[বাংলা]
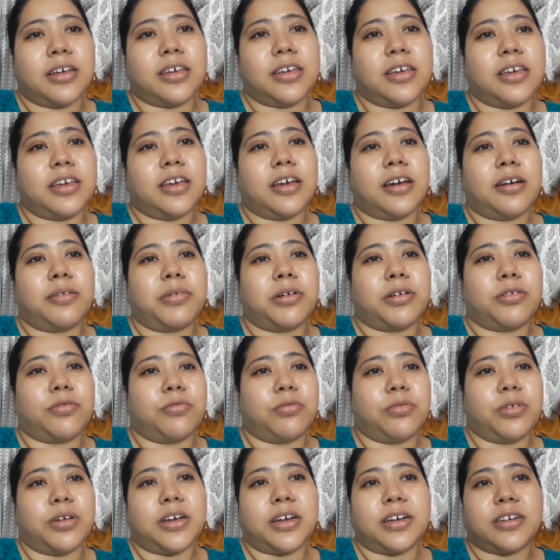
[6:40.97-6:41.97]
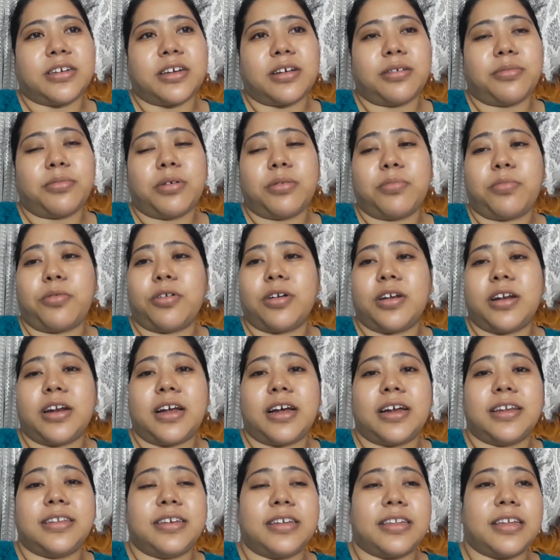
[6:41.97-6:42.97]
গিয়ে আবার ঘুরে আসার পর পরে
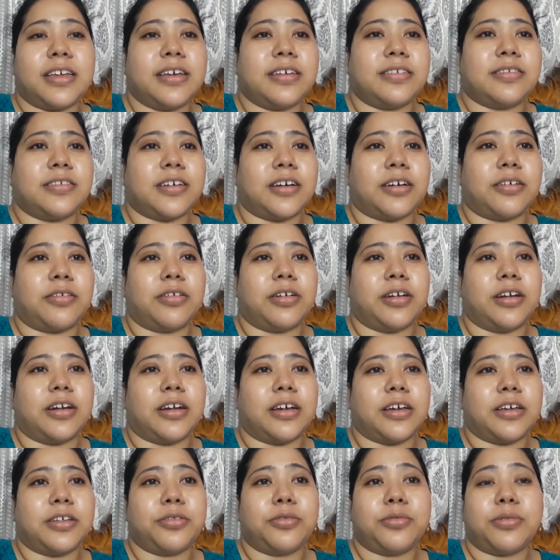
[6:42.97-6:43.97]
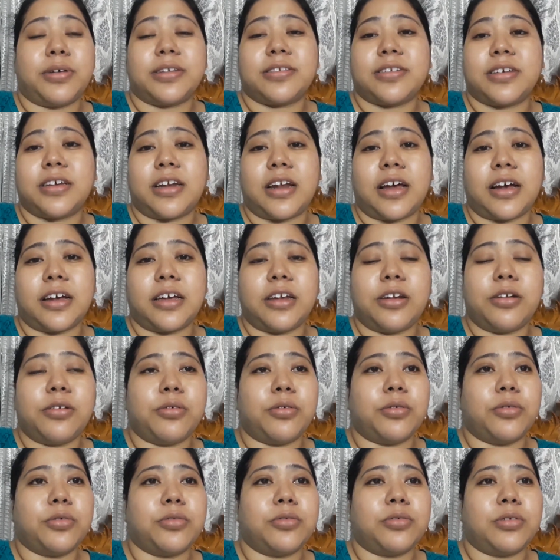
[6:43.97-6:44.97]
না যেতে ইচ্ছা করে না কিন্তু আজকে না
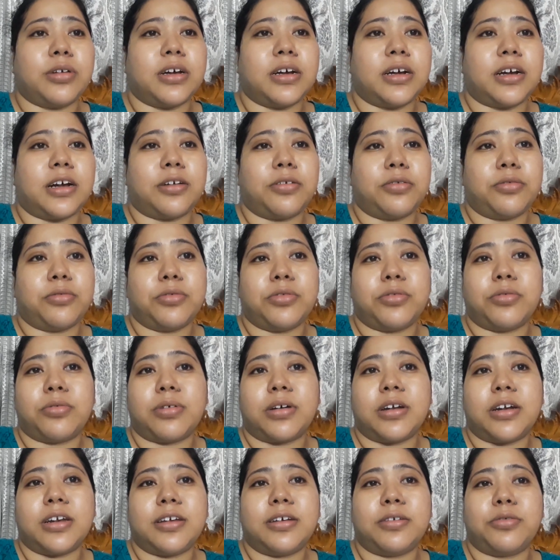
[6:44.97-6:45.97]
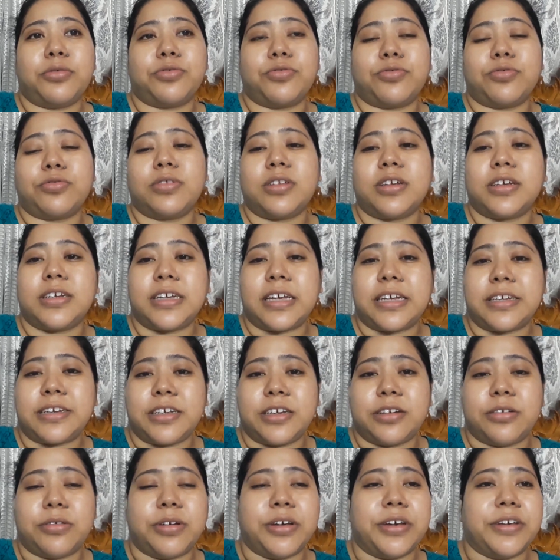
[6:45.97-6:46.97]
গেলেও হতো না কারণ ওই দোকানে ওষুধ না
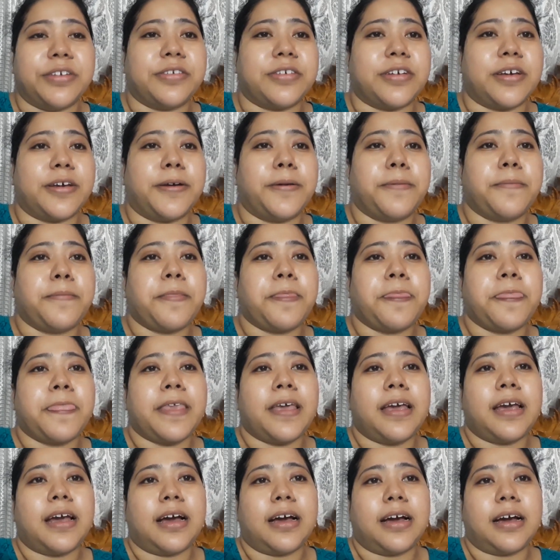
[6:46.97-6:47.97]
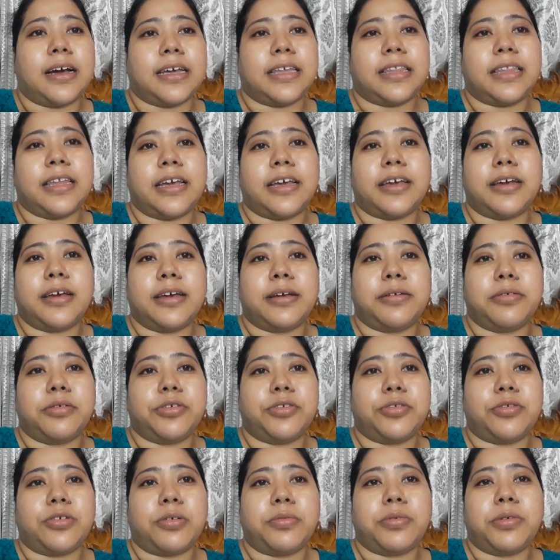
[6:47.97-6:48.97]
শেষই হয়ে যায় আগে থেকে
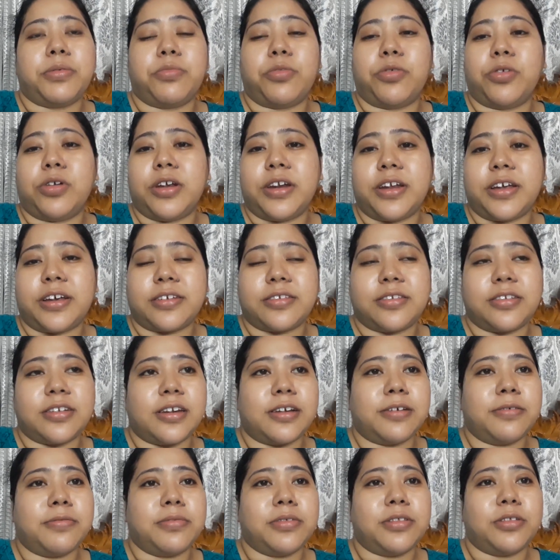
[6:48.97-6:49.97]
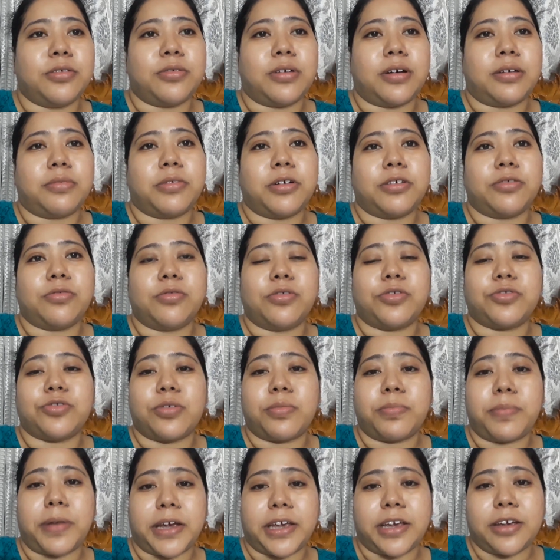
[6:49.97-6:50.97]
ওই জন্য আমি বলে রেখেছিলাম তো আমারগুলো
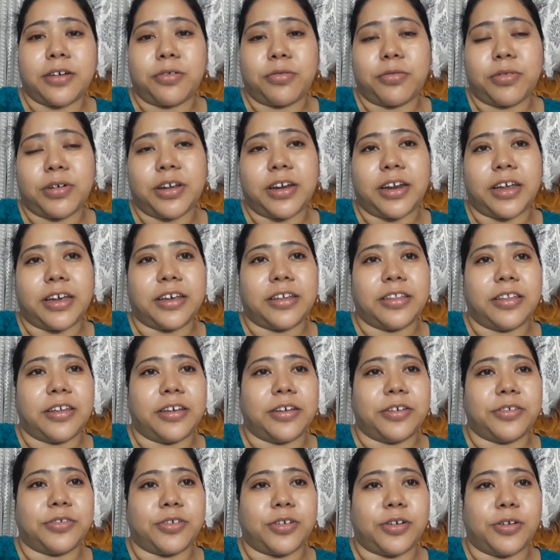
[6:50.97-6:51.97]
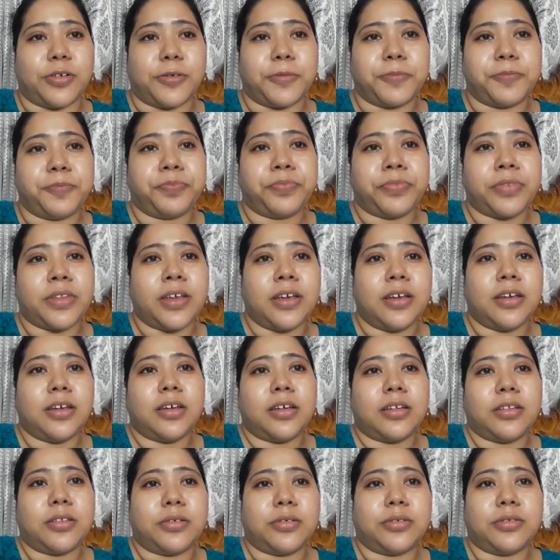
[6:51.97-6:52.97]
সব প্যাকিং করেই রেখে দিয়েছিল
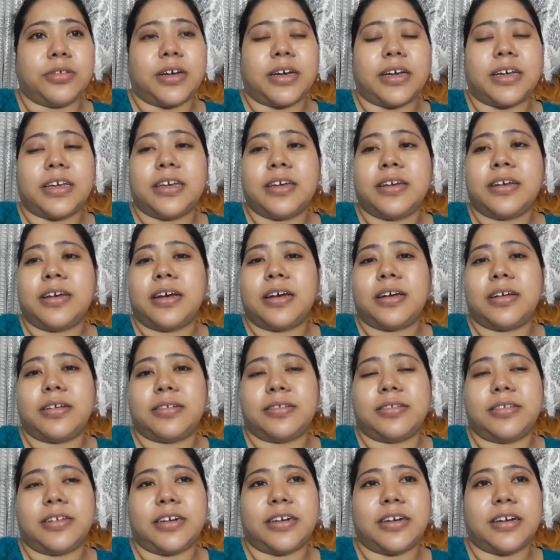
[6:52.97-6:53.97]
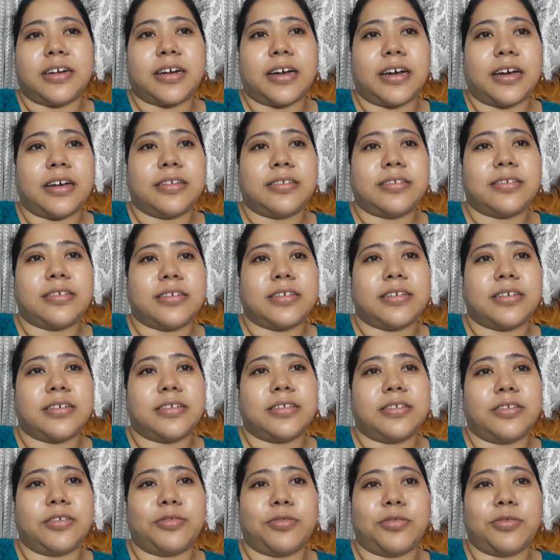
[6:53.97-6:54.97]
তো যাকে যেটা কাজ
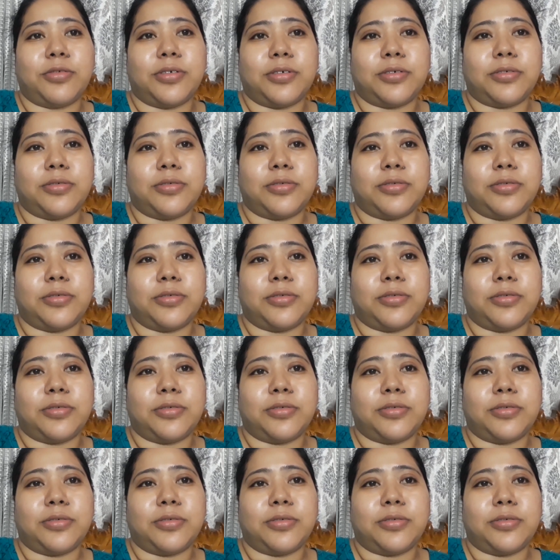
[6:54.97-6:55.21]
জন্য